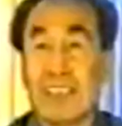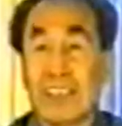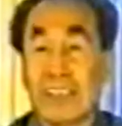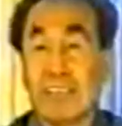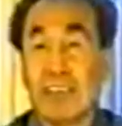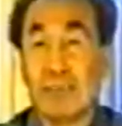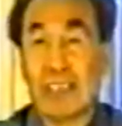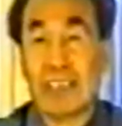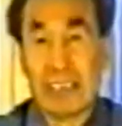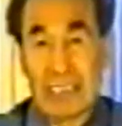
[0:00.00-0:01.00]
往前走
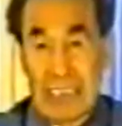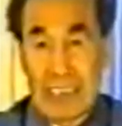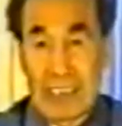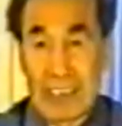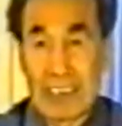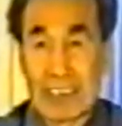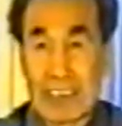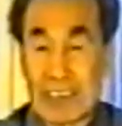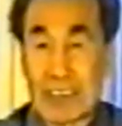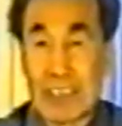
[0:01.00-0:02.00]
了。所以，
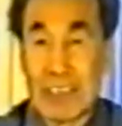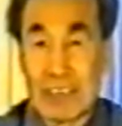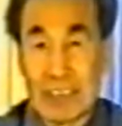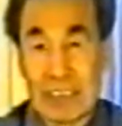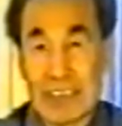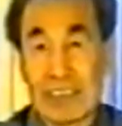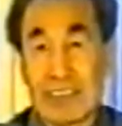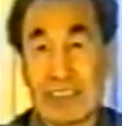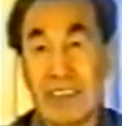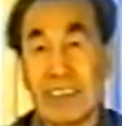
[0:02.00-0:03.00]
我们也就
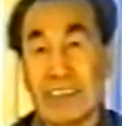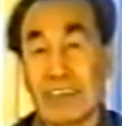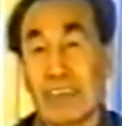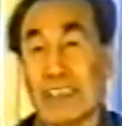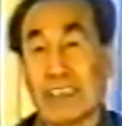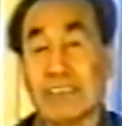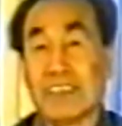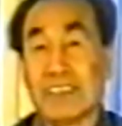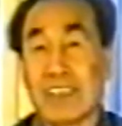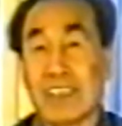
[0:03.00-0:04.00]
成了气功科的
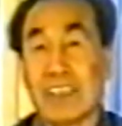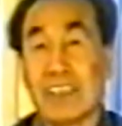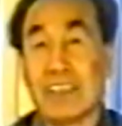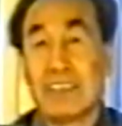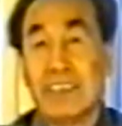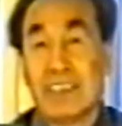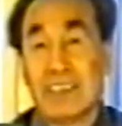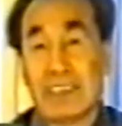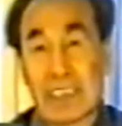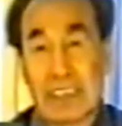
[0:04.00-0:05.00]
重要
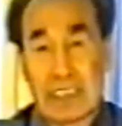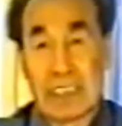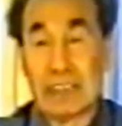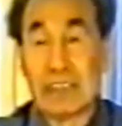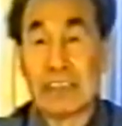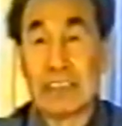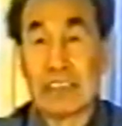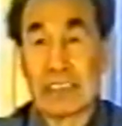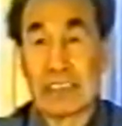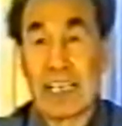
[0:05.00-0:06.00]
的一份子了。
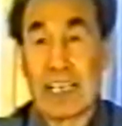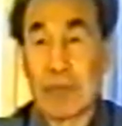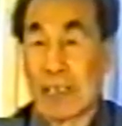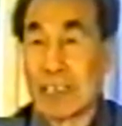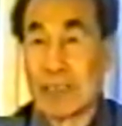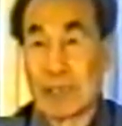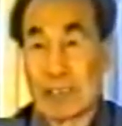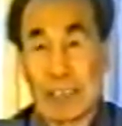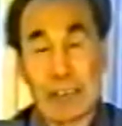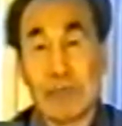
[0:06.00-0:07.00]
但是，气
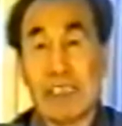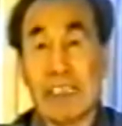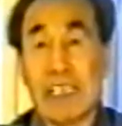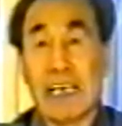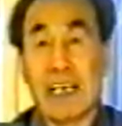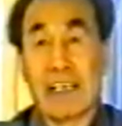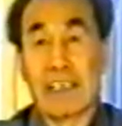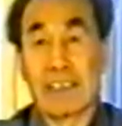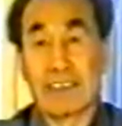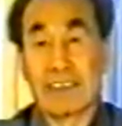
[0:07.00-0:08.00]
功它和别
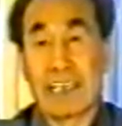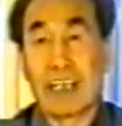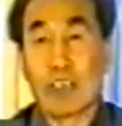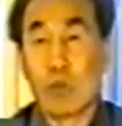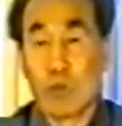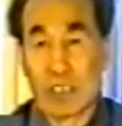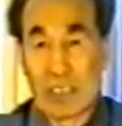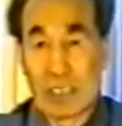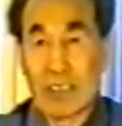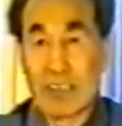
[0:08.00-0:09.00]
的科学不一
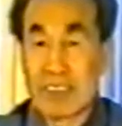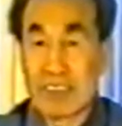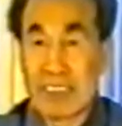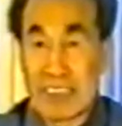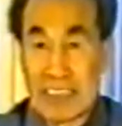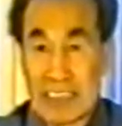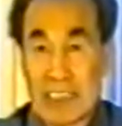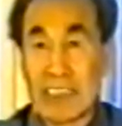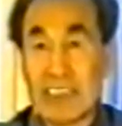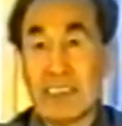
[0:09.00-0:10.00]
样，它要
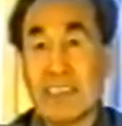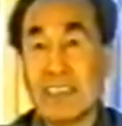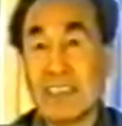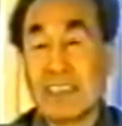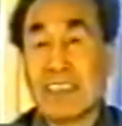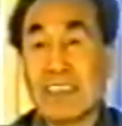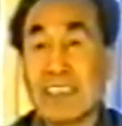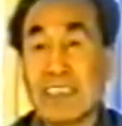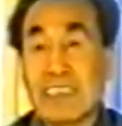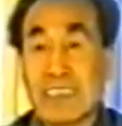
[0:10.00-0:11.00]
落实到自
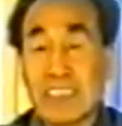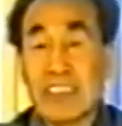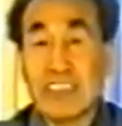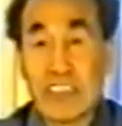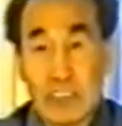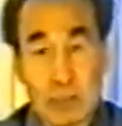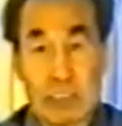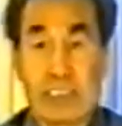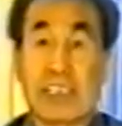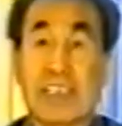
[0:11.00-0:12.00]
己的
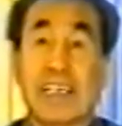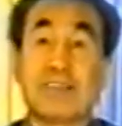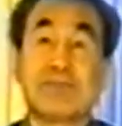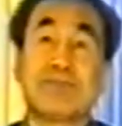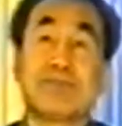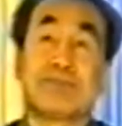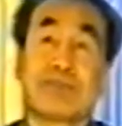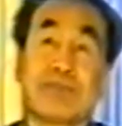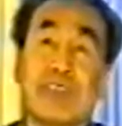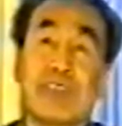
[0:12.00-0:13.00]
身心
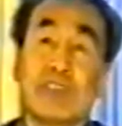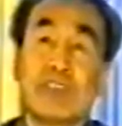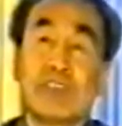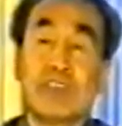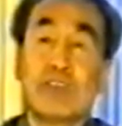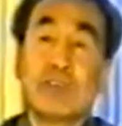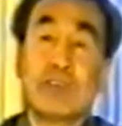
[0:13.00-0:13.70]
素质上来，